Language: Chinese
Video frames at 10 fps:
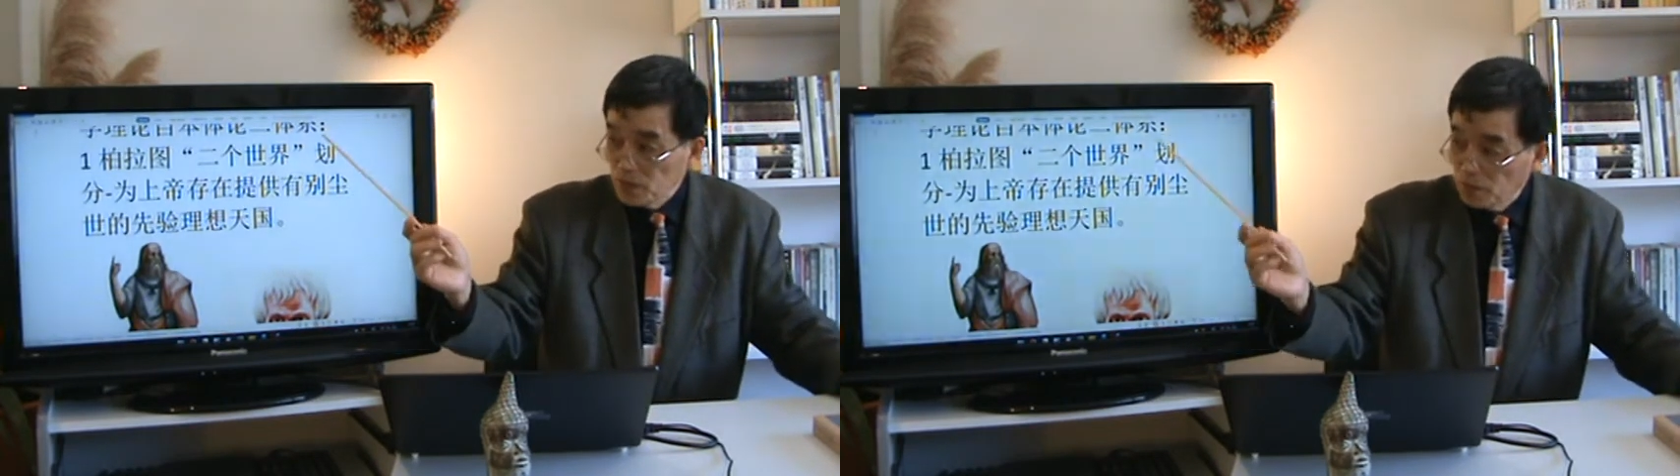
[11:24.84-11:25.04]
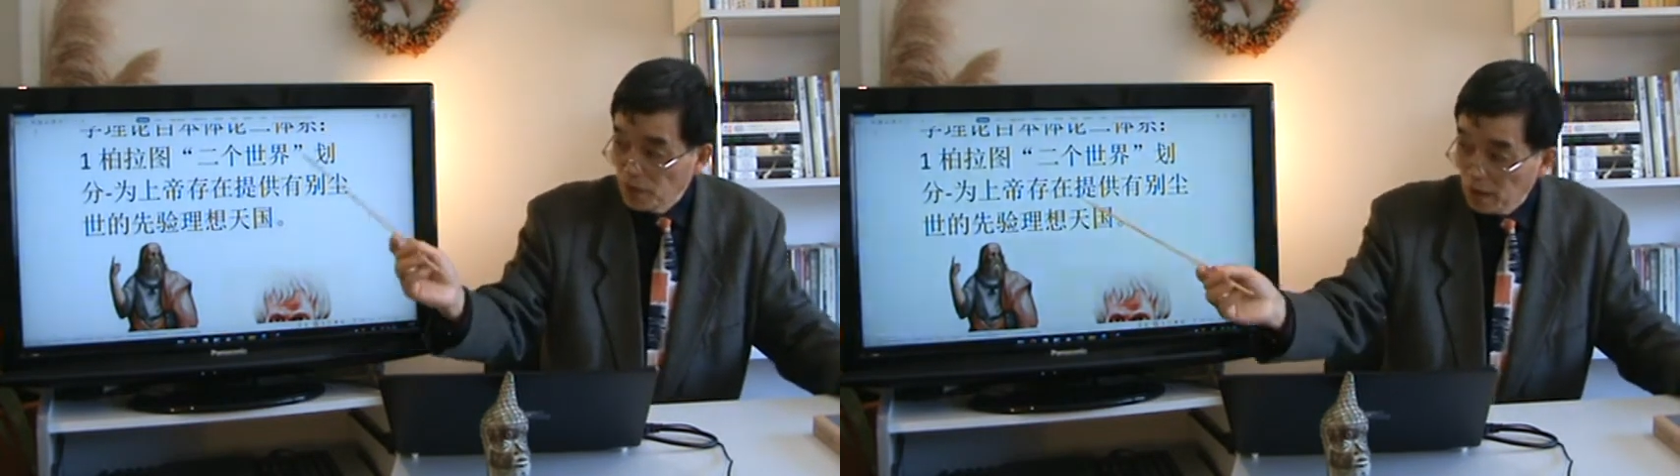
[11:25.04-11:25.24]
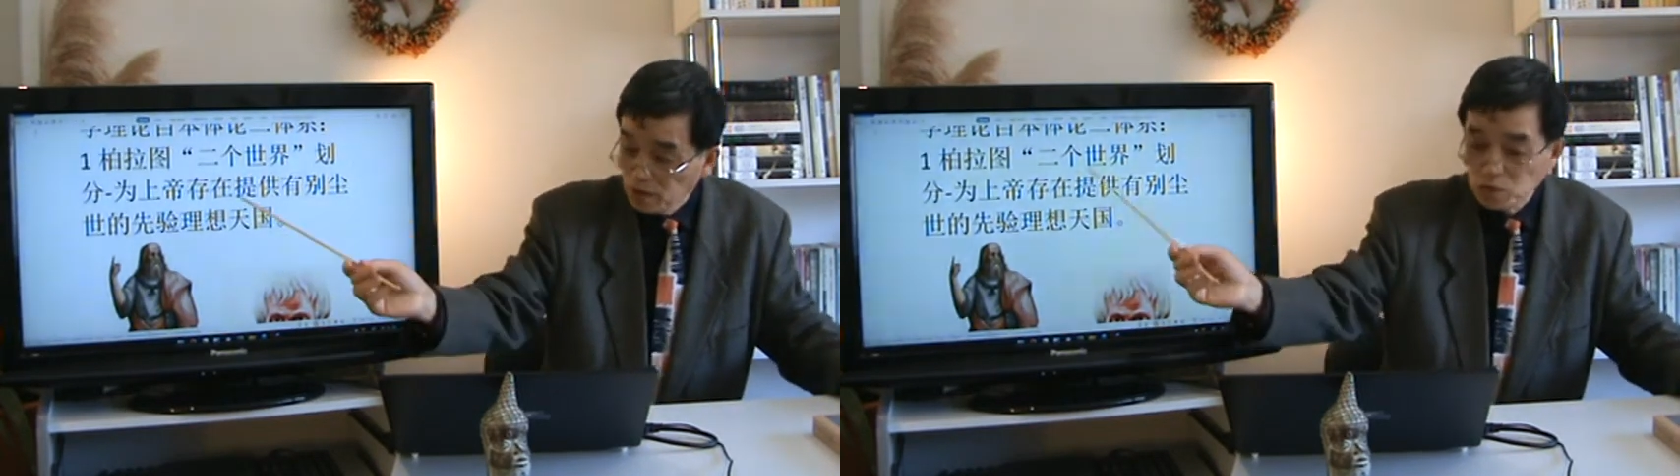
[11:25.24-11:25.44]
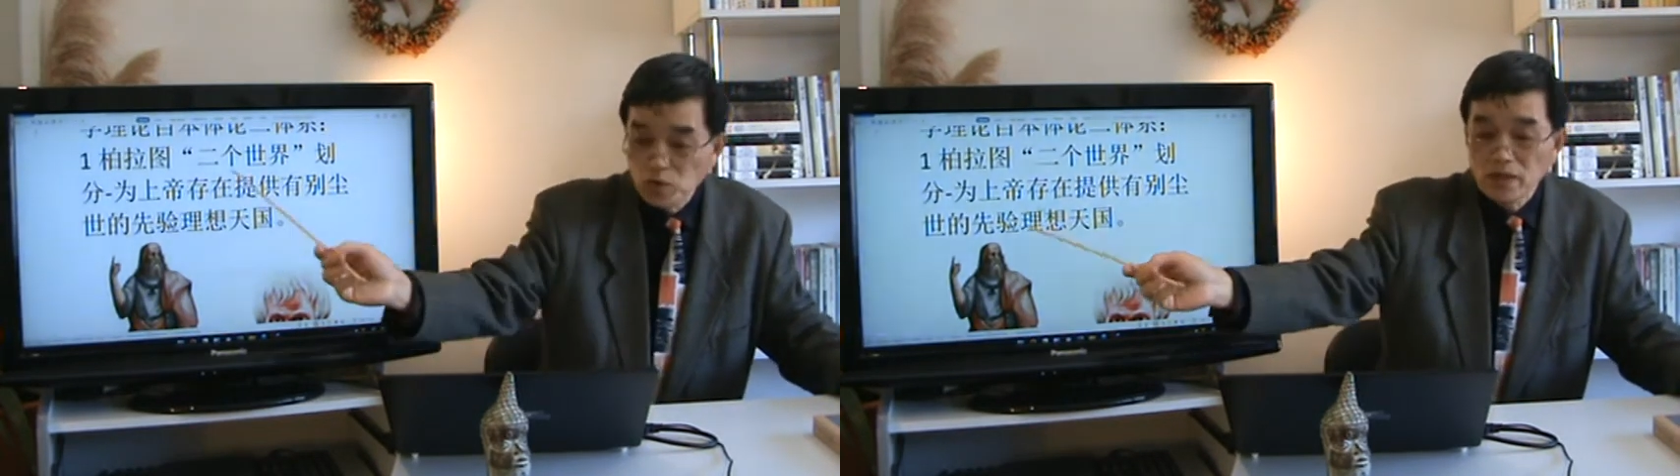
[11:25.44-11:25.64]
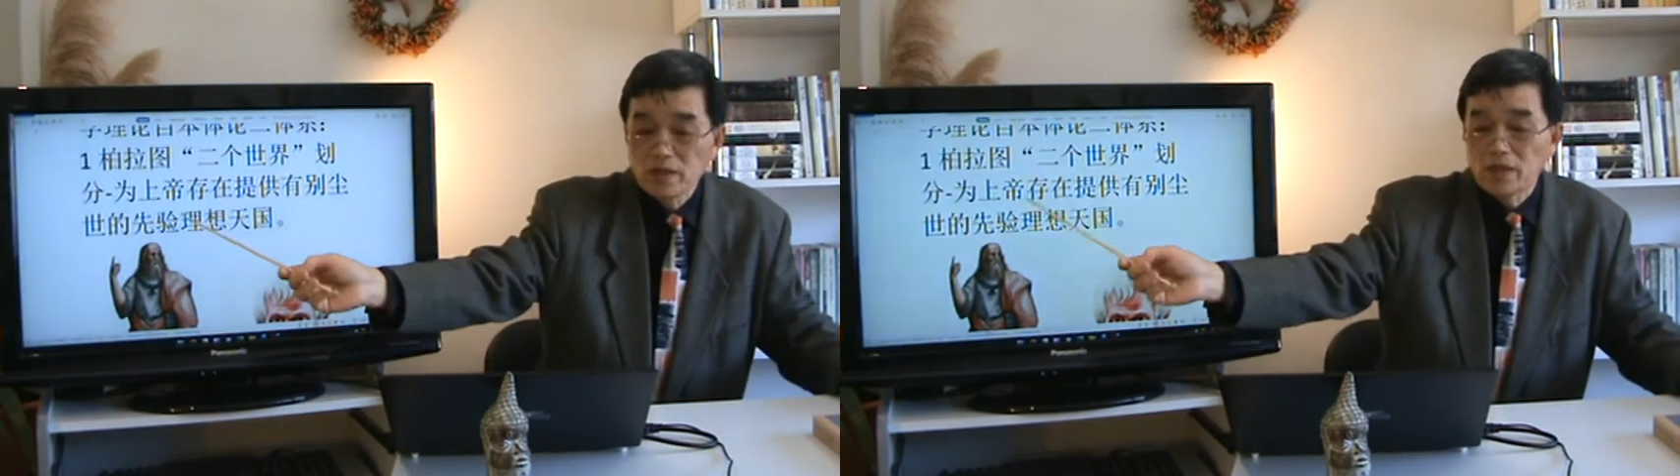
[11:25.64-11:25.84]
柏拉图
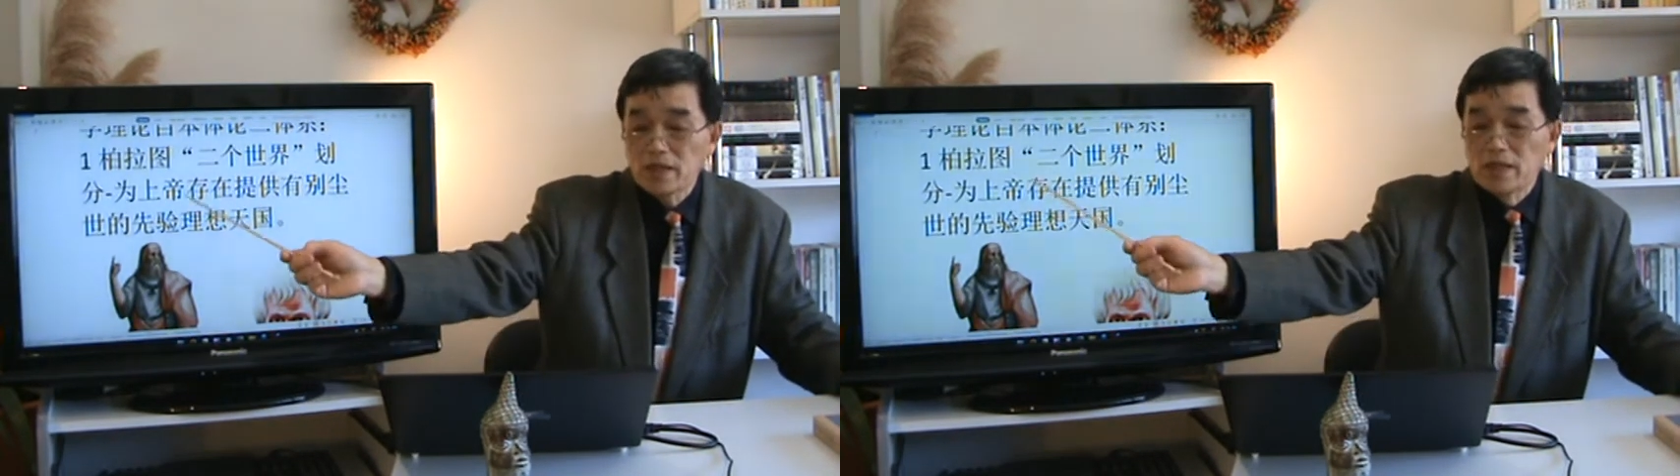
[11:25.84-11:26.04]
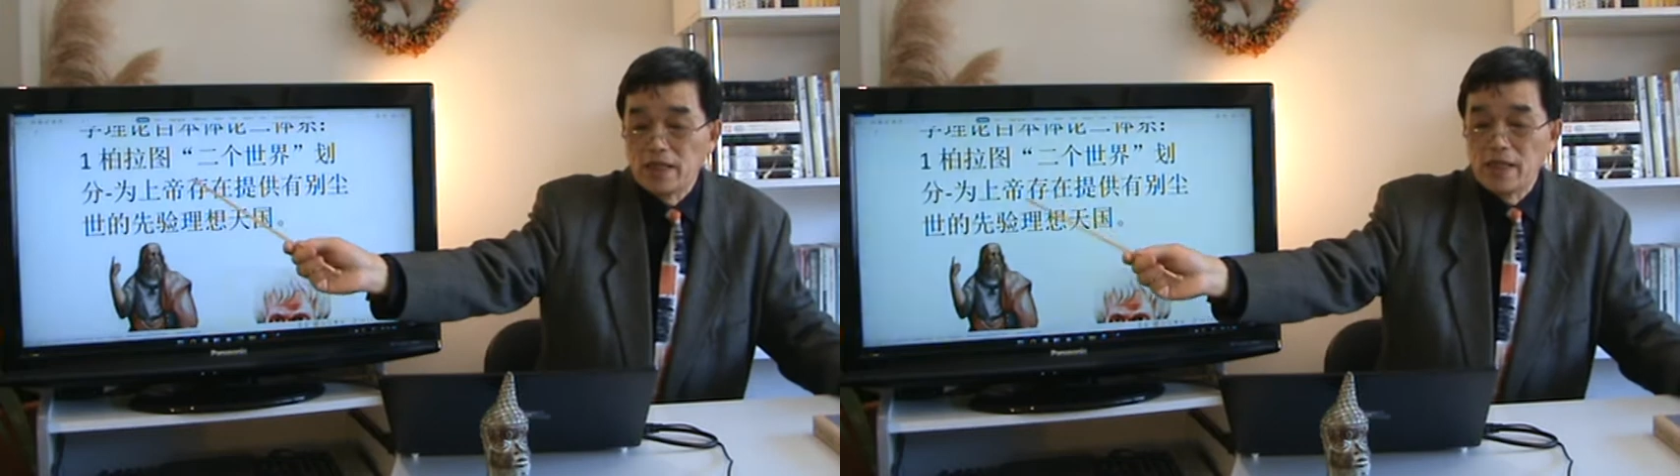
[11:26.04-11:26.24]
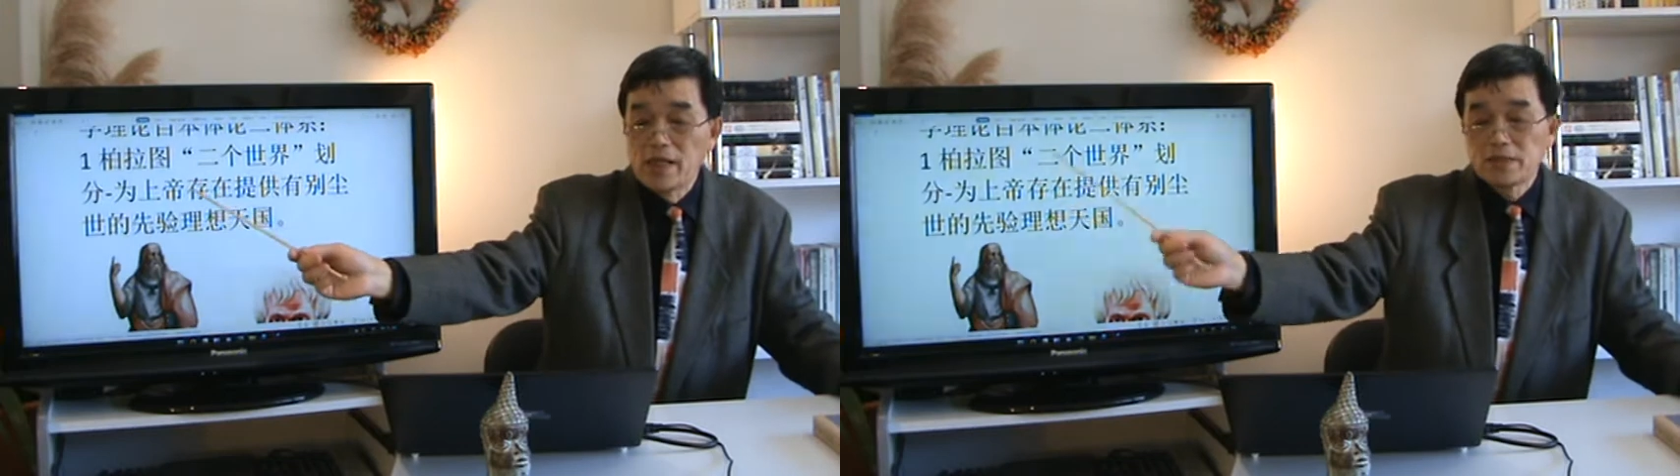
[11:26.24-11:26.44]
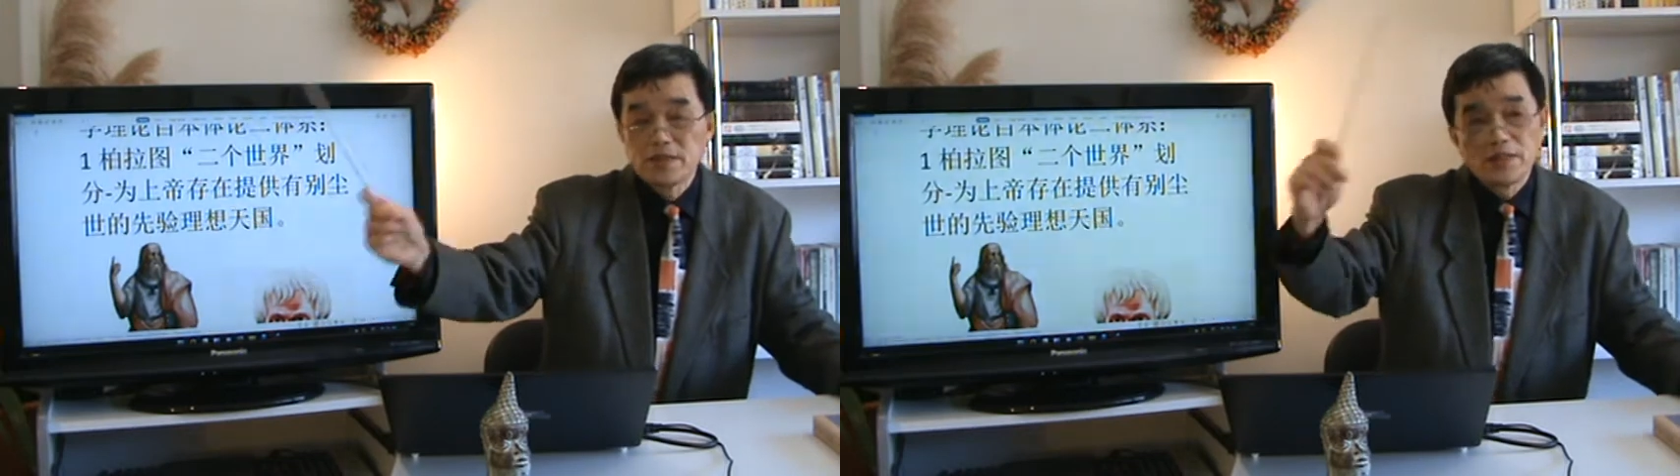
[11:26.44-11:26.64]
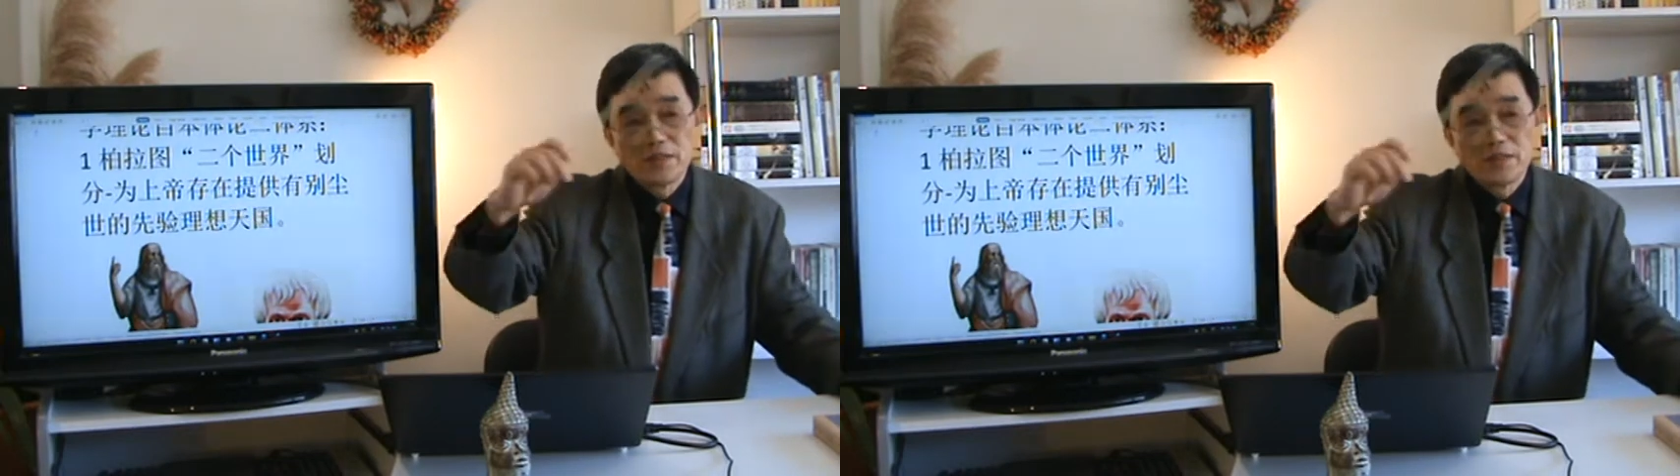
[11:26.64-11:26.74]
创造了的理念世界，